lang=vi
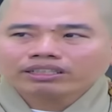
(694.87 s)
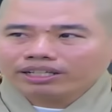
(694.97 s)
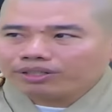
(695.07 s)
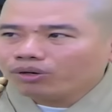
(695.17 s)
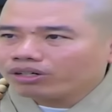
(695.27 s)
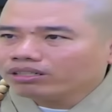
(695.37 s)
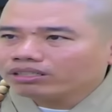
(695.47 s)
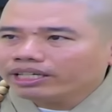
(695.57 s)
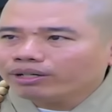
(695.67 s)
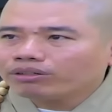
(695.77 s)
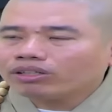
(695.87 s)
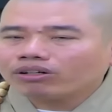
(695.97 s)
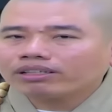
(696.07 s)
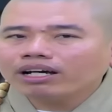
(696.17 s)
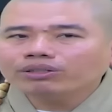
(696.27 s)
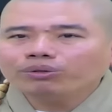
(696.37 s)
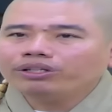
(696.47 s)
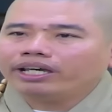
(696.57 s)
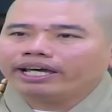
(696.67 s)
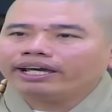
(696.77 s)
về chùa được nhiều trò chơi
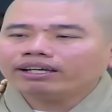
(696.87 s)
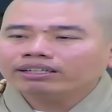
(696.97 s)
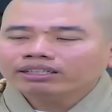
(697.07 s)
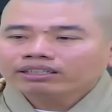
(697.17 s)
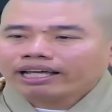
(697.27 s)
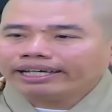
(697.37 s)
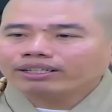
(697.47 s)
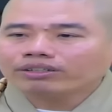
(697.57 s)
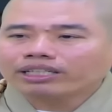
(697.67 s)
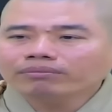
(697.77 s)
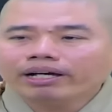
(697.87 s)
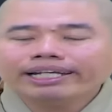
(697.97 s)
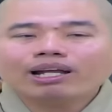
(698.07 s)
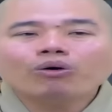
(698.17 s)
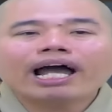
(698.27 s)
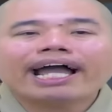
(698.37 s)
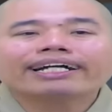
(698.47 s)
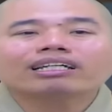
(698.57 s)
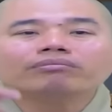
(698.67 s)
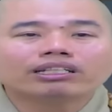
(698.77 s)
vui vẻ thầy còn chuẩn bị nấu
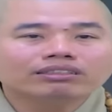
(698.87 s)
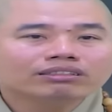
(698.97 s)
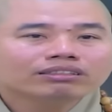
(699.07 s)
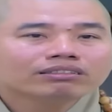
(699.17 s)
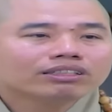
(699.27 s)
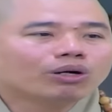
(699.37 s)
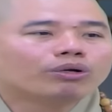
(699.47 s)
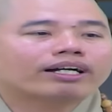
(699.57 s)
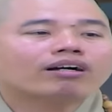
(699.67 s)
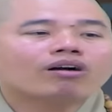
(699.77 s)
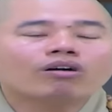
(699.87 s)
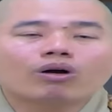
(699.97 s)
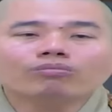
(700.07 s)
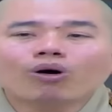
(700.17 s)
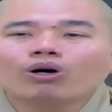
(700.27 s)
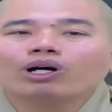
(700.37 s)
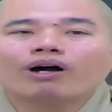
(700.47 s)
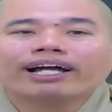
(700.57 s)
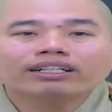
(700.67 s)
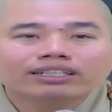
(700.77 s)
ăn cho mình dù là các con cũng mua
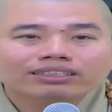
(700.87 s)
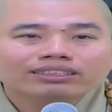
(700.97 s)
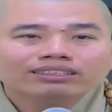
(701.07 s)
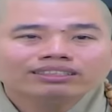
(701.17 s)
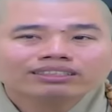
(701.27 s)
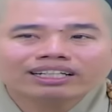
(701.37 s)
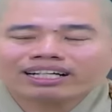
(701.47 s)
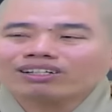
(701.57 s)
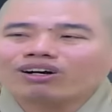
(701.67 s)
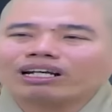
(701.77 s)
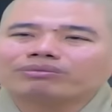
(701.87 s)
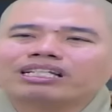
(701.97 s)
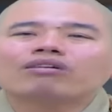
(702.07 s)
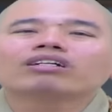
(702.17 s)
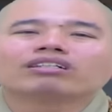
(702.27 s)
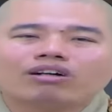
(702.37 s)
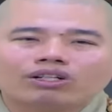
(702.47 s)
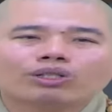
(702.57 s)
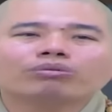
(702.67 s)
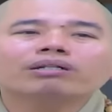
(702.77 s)
đồ ăn được nhưng các con làm sao được
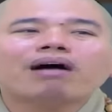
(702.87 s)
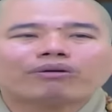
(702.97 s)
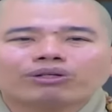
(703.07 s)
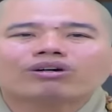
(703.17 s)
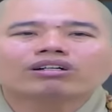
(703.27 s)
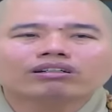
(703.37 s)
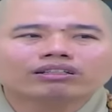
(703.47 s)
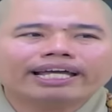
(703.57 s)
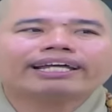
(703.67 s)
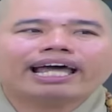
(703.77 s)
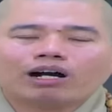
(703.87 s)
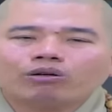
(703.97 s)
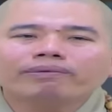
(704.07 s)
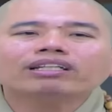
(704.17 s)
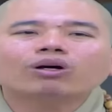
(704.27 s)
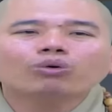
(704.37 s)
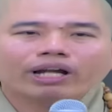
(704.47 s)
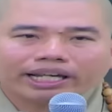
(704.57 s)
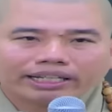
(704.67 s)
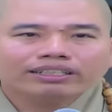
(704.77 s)
ngồi chung với bao nhiêu con người nghe đạo và biết
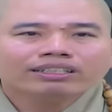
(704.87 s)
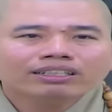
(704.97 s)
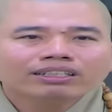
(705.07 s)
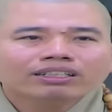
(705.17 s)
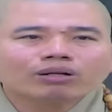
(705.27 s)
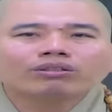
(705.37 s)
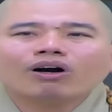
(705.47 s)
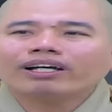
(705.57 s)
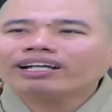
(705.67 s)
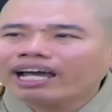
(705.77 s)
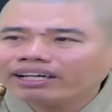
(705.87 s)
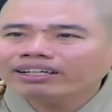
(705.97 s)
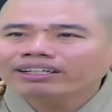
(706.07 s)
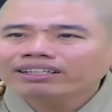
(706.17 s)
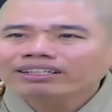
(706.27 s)
tu này cùng ngồi ở đây